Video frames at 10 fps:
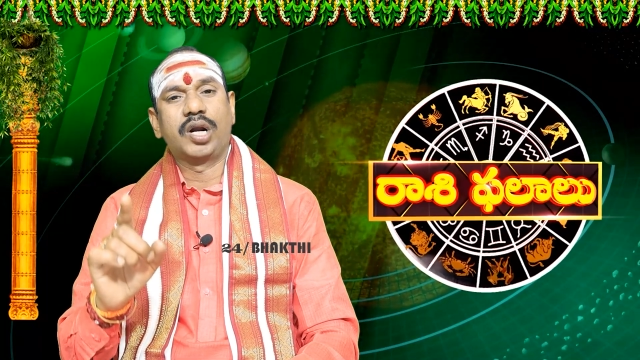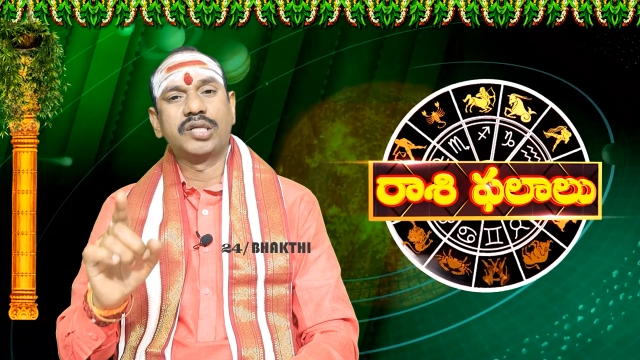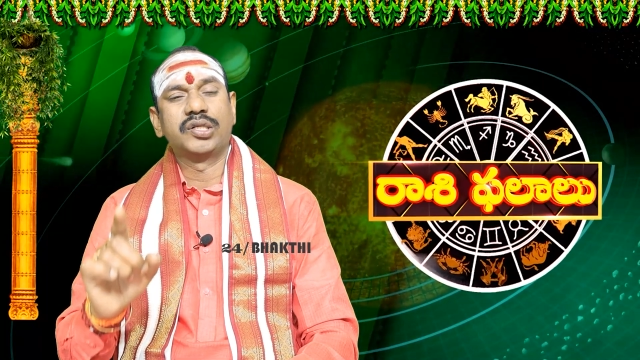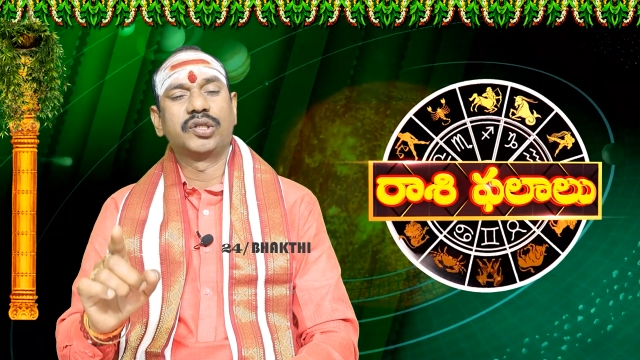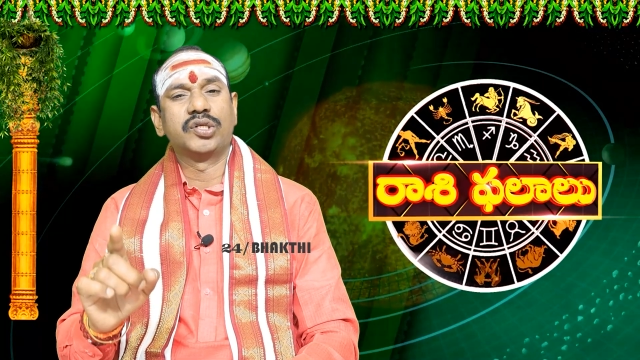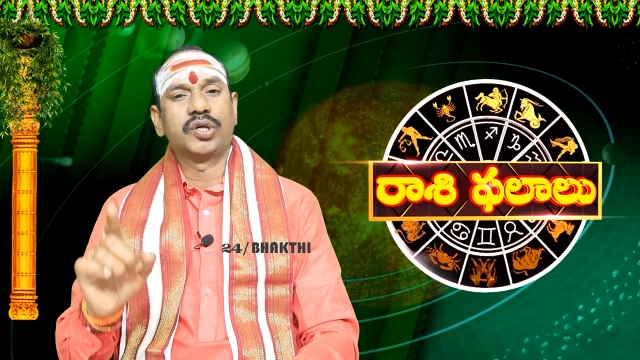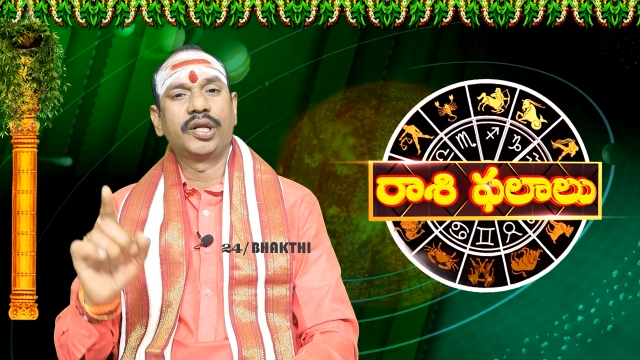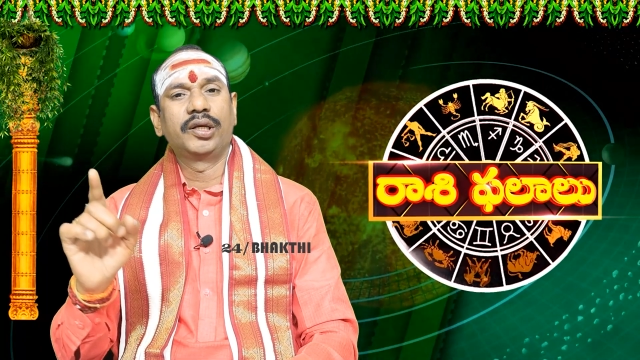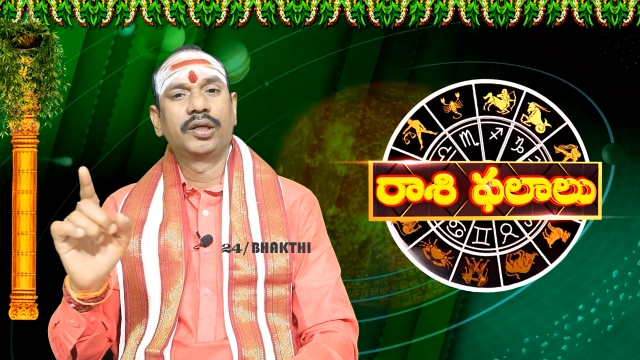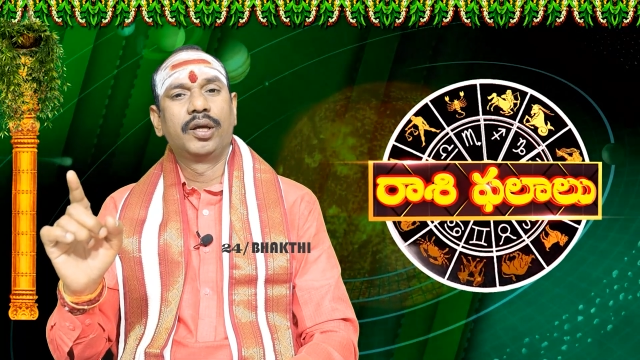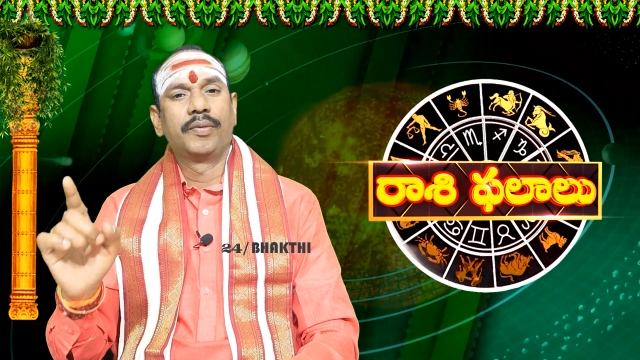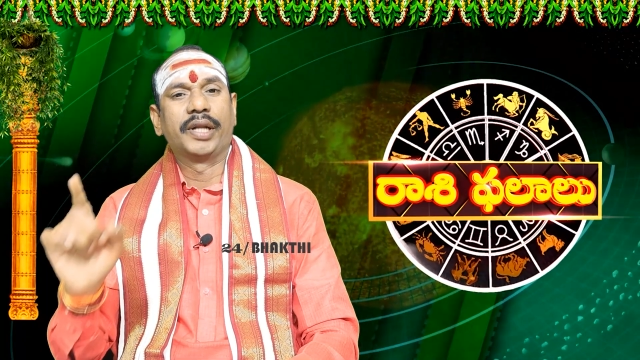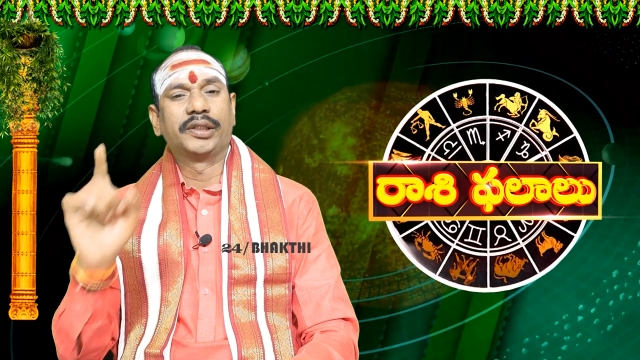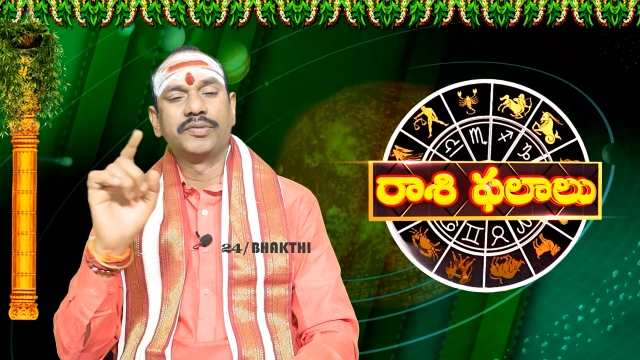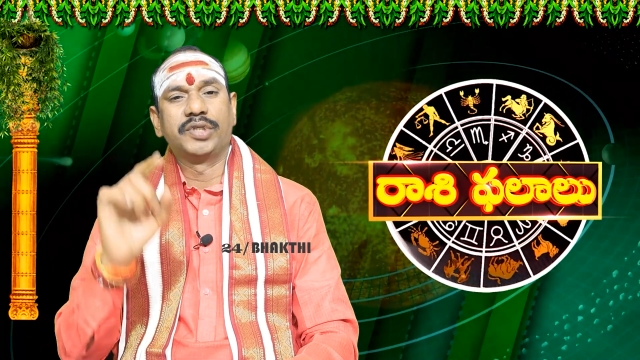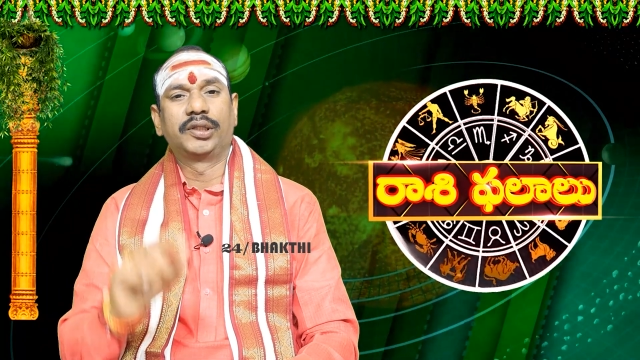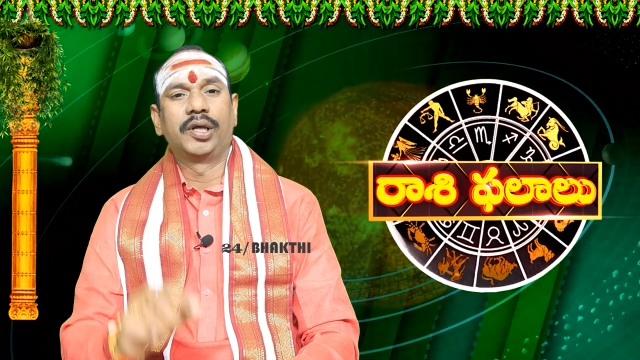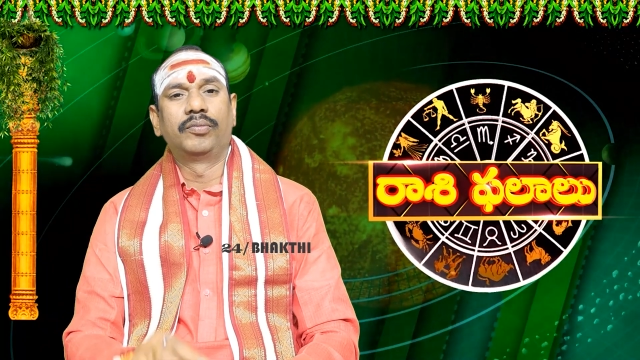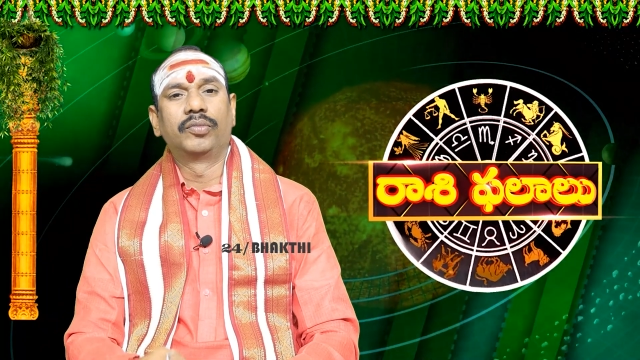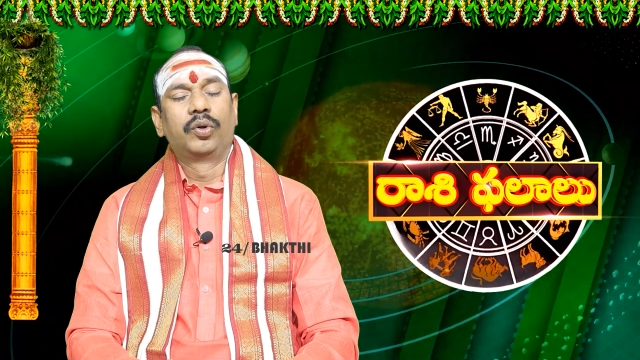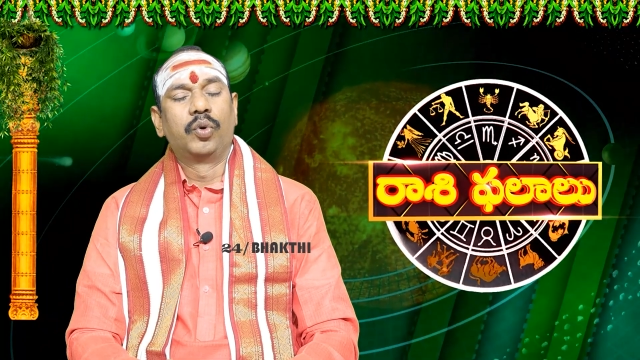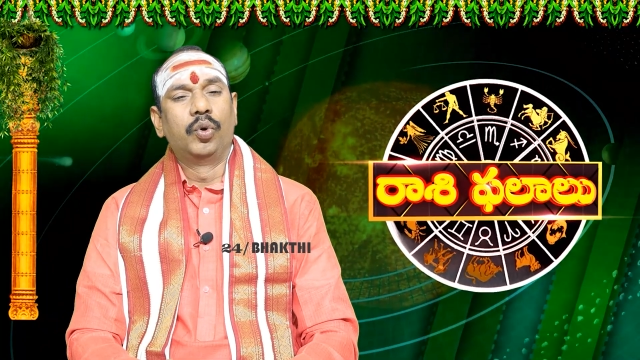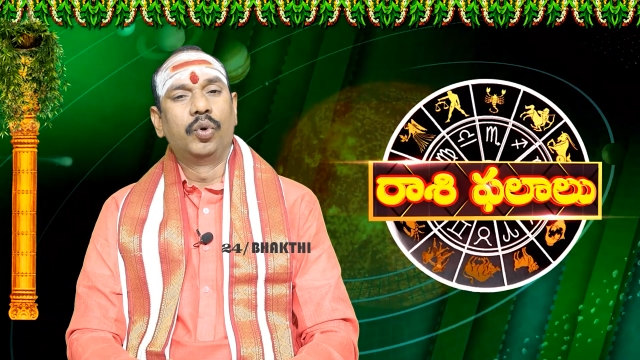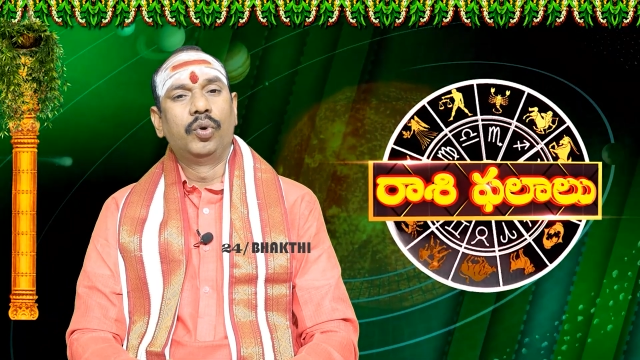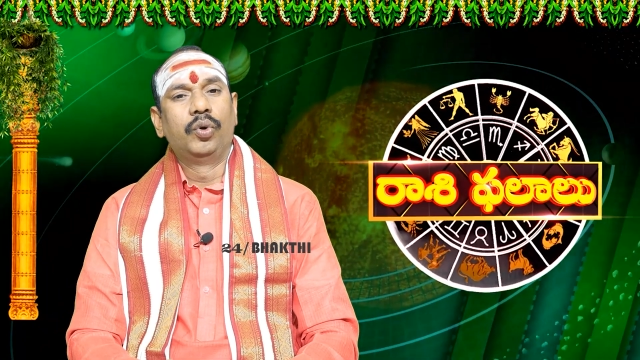ఆ రాశిని తెలుసుకుని ప్రయత్నం చేద్దాం గు